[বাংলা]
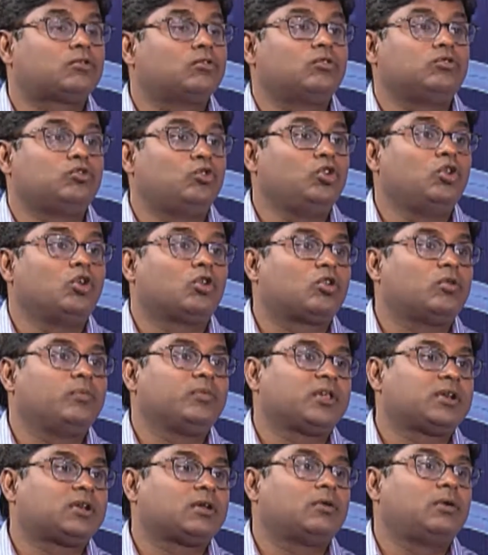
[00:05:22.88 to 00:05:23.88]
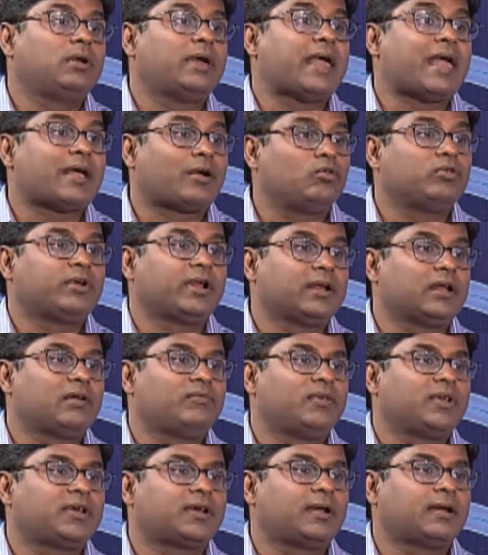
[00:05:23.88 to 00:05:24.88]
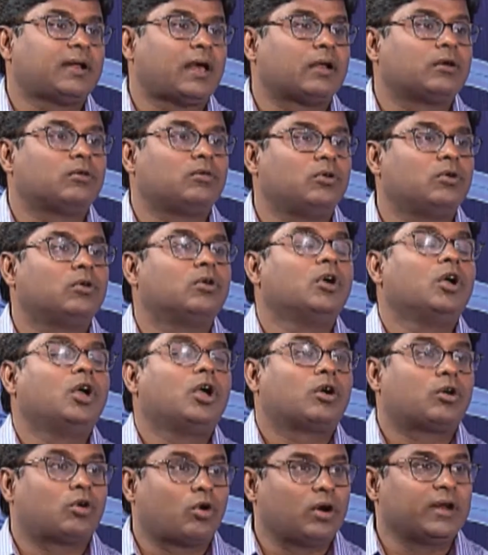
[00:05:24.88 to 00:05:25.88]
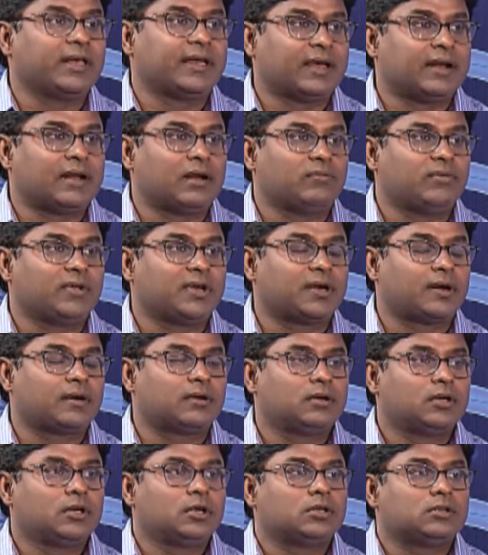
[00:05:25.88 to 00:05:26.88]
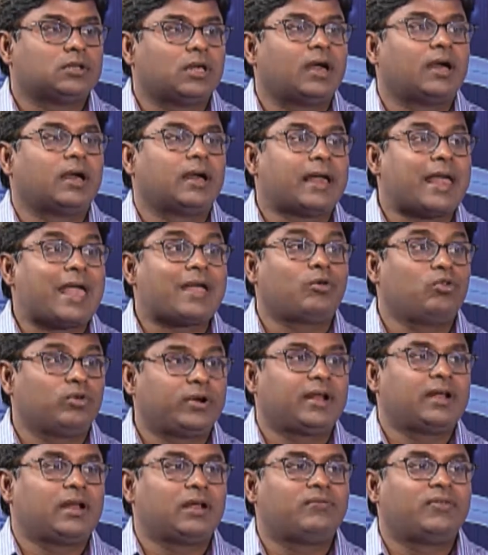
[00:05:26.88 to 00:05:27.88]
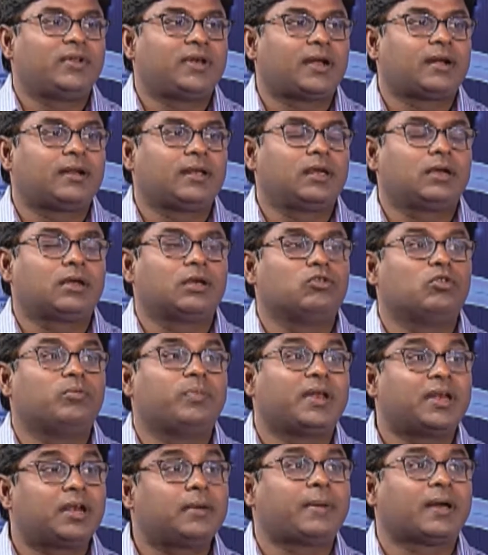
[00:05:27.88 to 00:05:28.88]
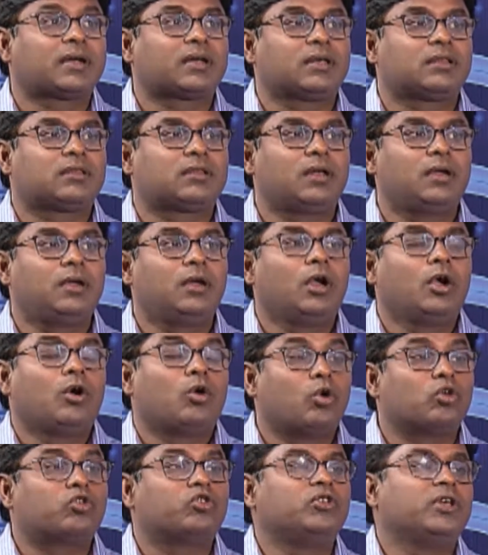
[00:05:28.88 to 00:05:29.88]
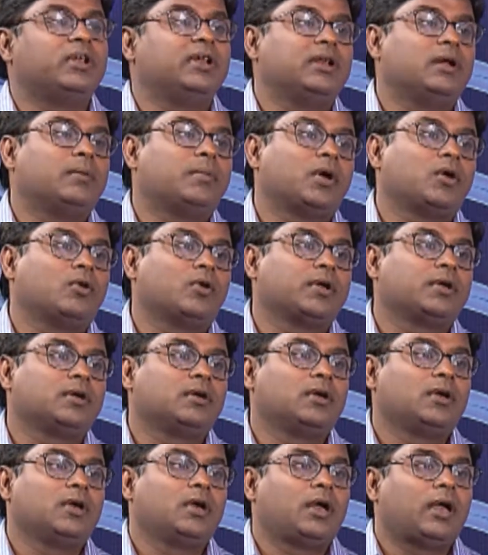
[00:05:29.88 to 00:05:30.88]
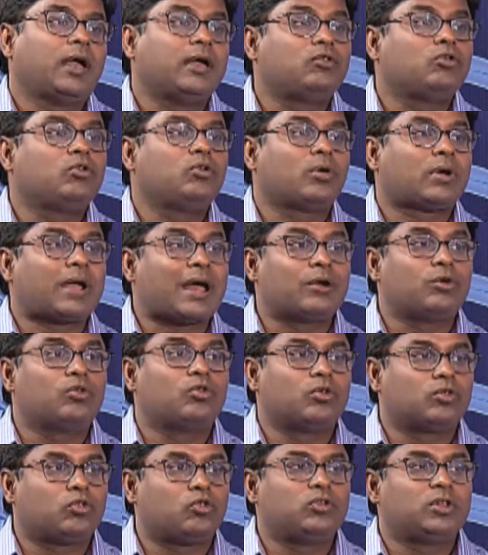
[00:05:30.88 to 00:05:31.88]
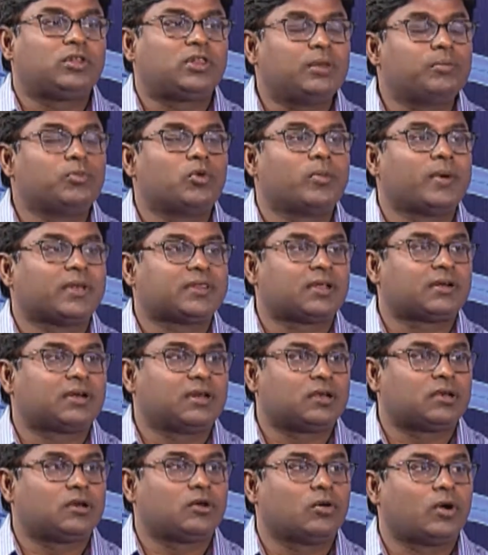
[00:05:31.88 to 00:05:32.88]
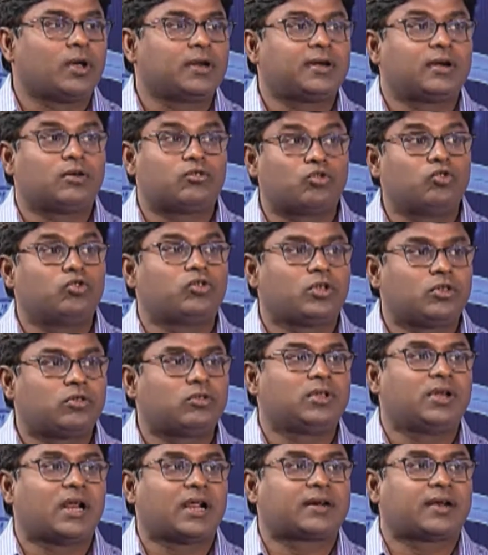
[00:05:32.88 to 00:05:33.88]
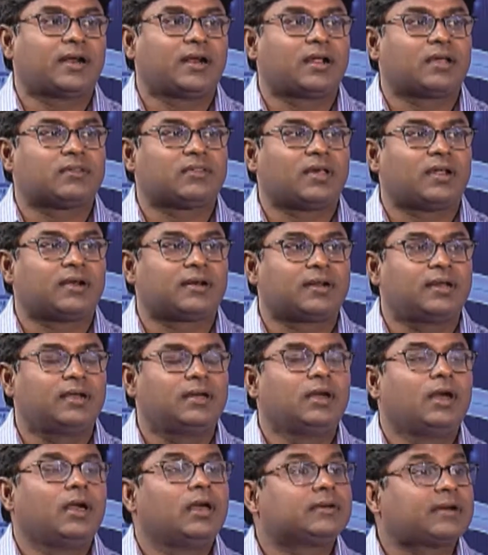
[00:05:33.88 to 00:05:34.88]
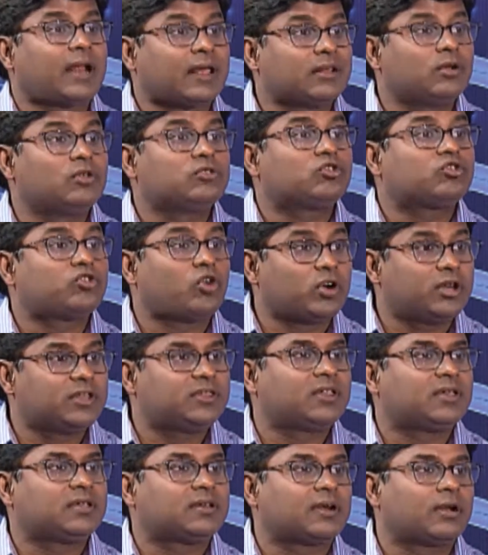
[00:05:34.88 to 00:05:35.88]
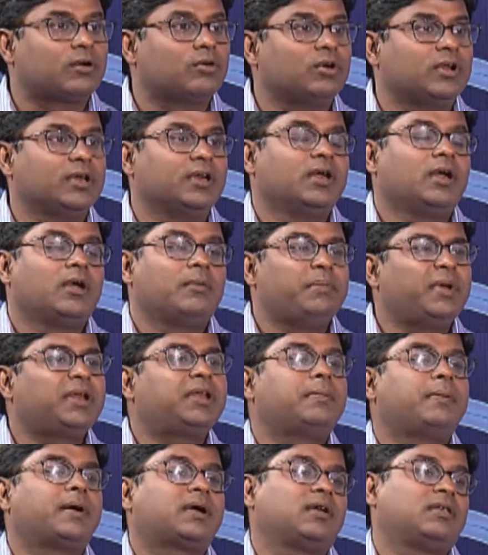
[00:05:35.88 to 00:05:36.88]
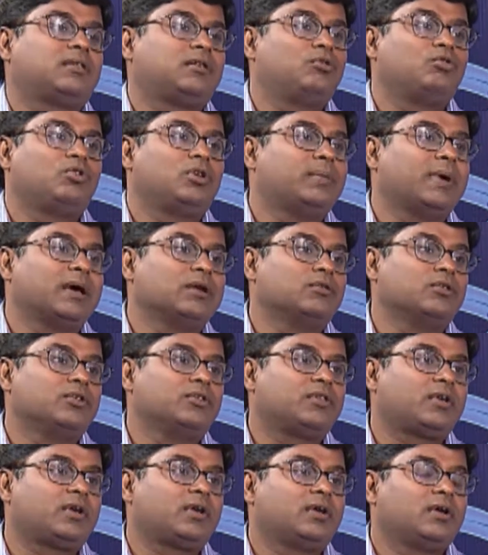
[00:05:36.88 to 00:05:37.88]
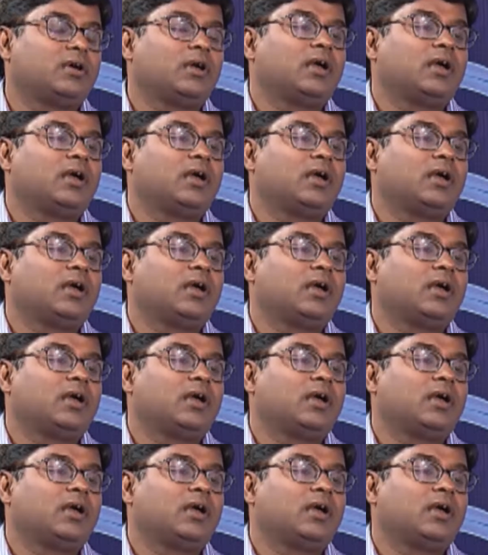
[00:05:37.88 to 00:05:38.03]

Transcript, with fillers: তো দুই রকম যেটা হলো অ্যাকুট অ্যানাল ফিসার আর হলো ক্রনিক অ্যানাল ফিসার তা অ্যাকুট অ্যানাল ফিসারে কিন্তু বেশিরভাগ ক্ষেত্রেই ওষুধে নিরাময় হয় এই জন্য কারোর যদি তীব্র ব্যথার সৃষ্টি হয় সে শুরুতেই যদি ডাক্তারের কাছে আসে সাধারণত সঠিক চিকিৎসা হলে বেশিরভাগ ক্ষেত্রে রোগী ভালো হয়ে যায় আচ্ছা